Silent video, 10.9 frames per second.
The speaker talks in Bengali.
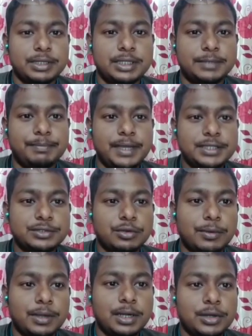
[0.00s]
সাম্প্রতিক
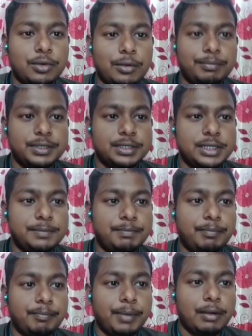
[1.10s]
বেস্ট গ্লোবাল
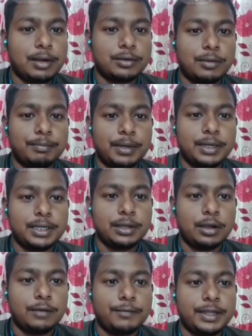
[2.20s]
কম্পিটিটিভ পাওয়ার
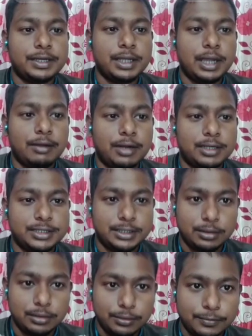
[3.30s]
কোম্পানি অফ ইন্ডিয়া
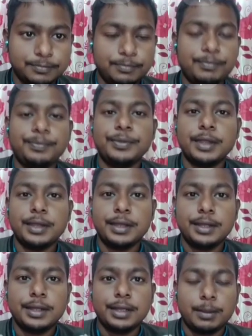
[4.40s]
অ্যাওয়ার্ড জিতল
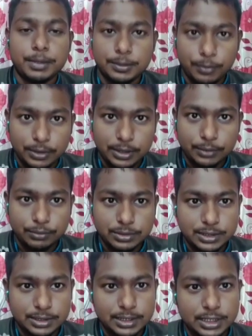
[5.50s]
আপনাদের
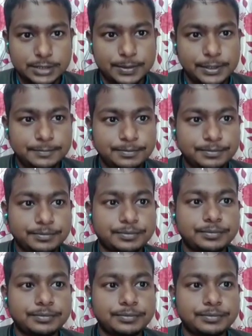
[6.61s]
পরীক্ষা কোশ্চেন কী আসবে